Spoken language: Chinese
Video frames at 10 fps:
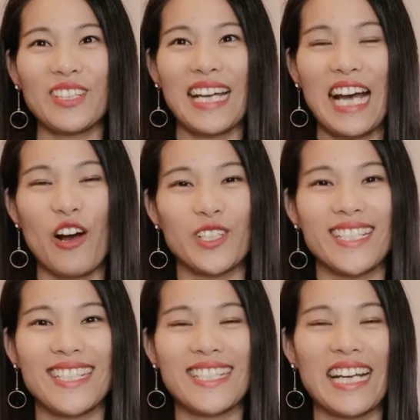Hello，大家好，我
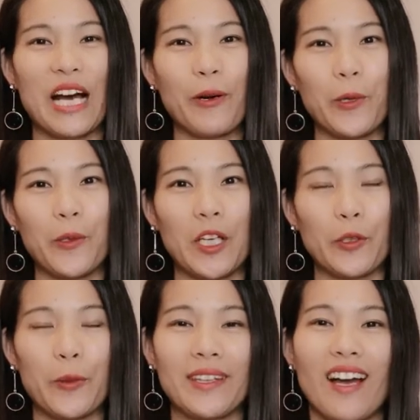是 Jessica，欢迎回到
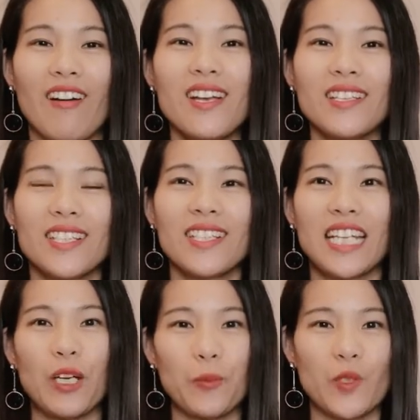我的频道。今
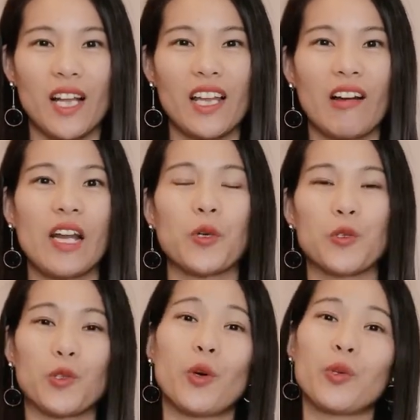天呢，我们就来聊一聊
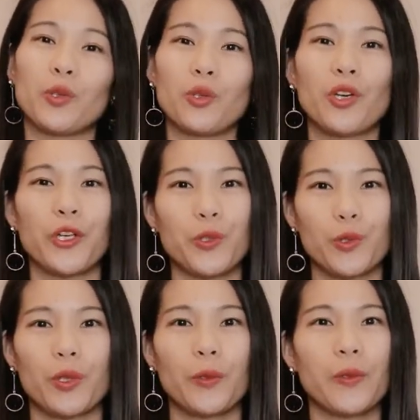所有人都可以
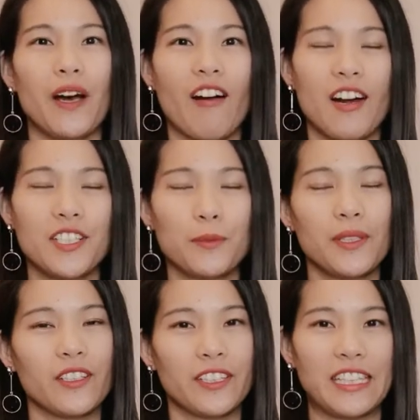做的利用
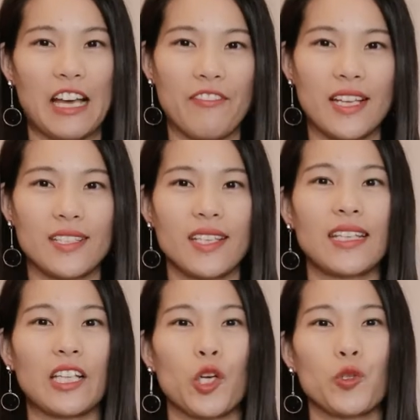RSP 和 TFSA
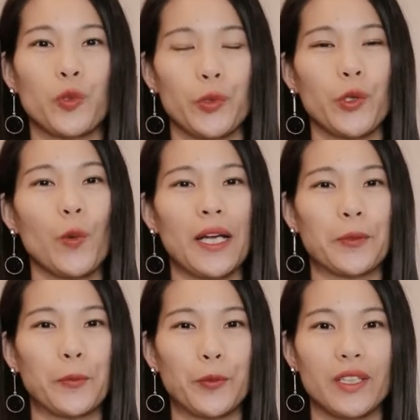达到税务优化
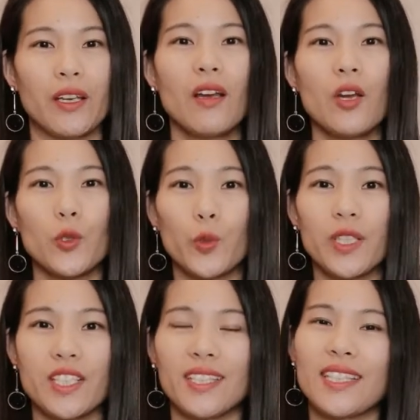的目的。如
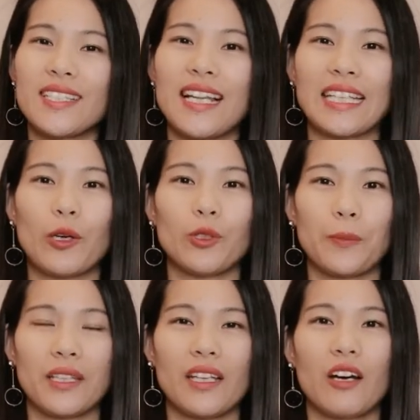果你是第一次来到我的
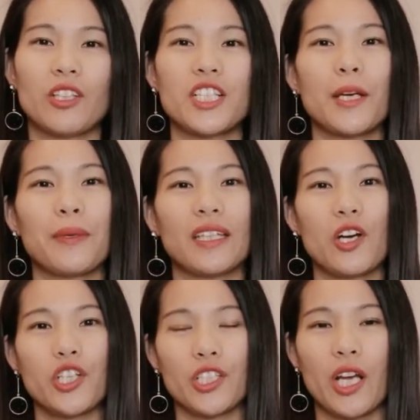频道呢，这个频
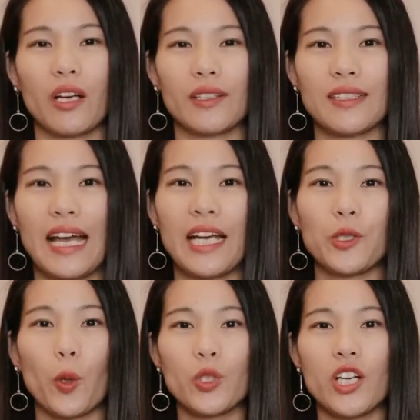道是想跟大家
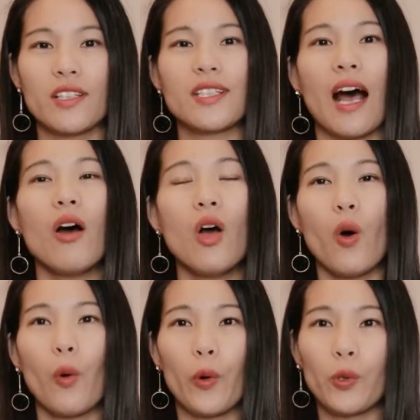一同成长，
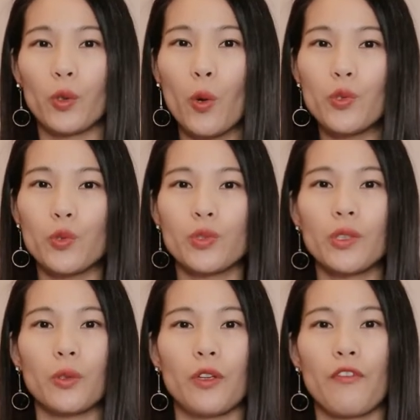我会用通俗
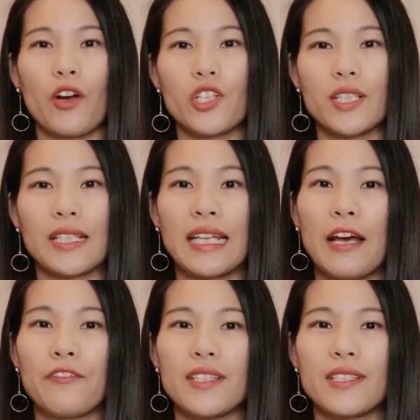易懂的方式跟大
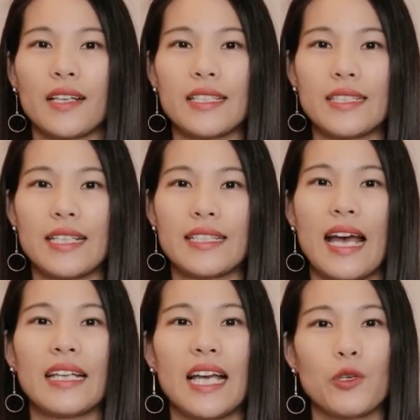家分享一些
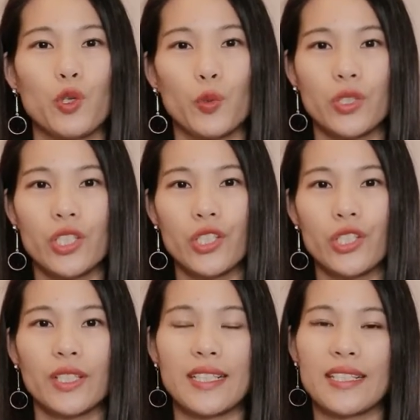加拿大税务知
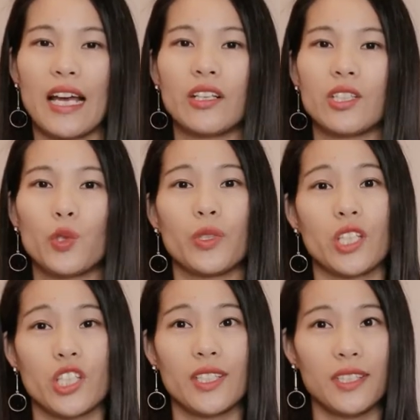识、理财和自我
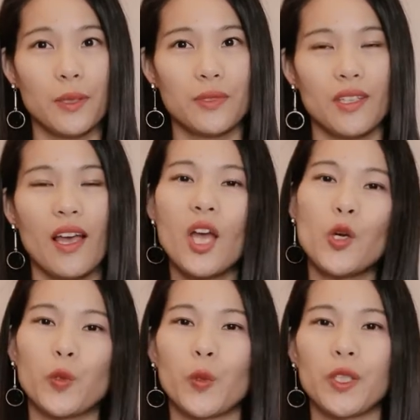提升的 Tips。
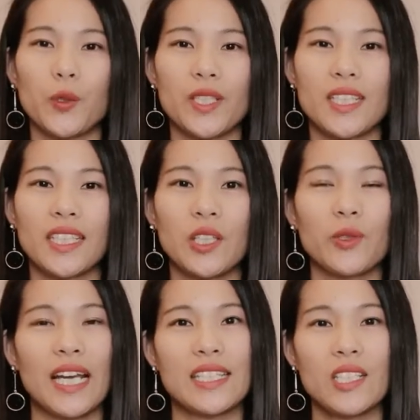如果你对这些内
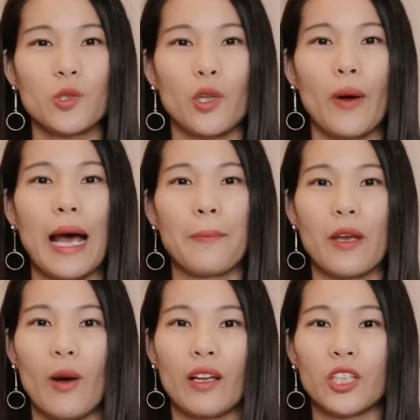容感兴趣的话，
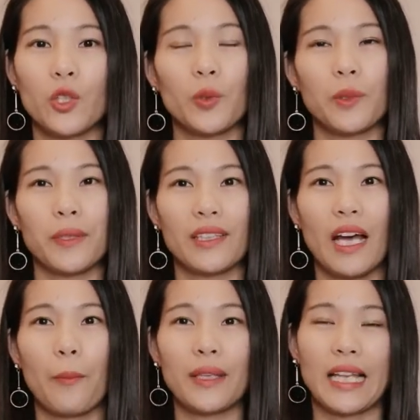别忘了订阅我的频
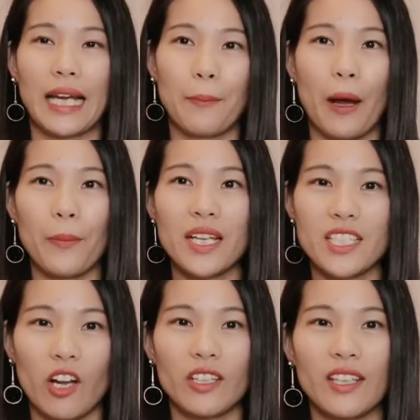道，并打开旁边
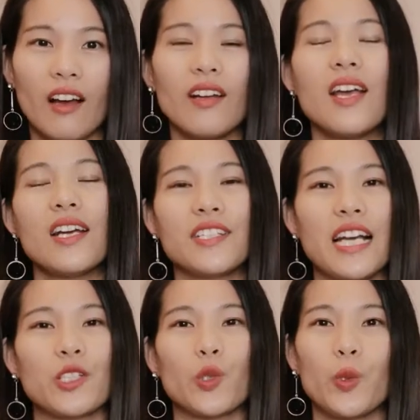的小铃铛，
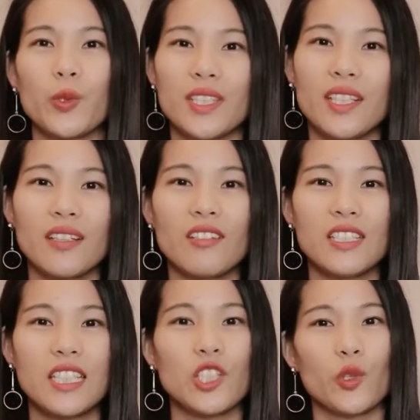这样子我有新的
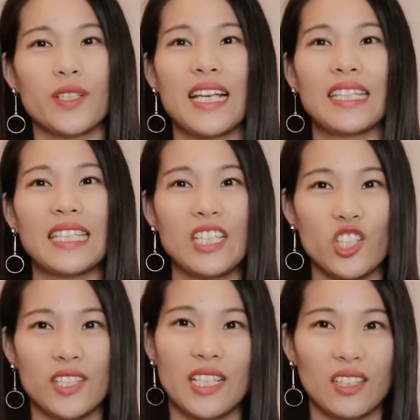更新，你就会在第一
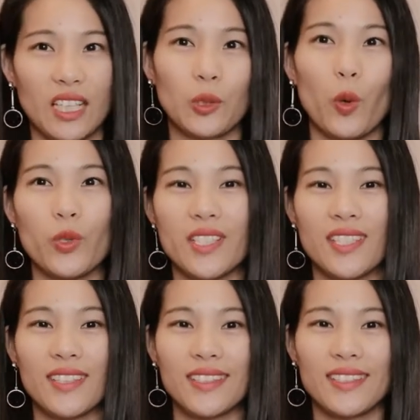时间得到通
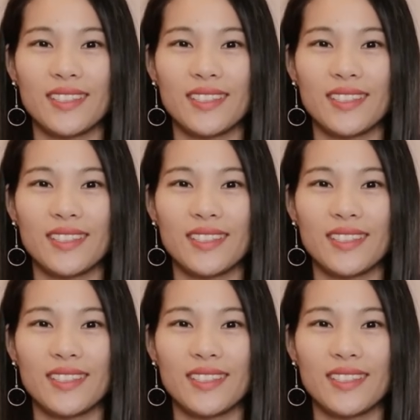知。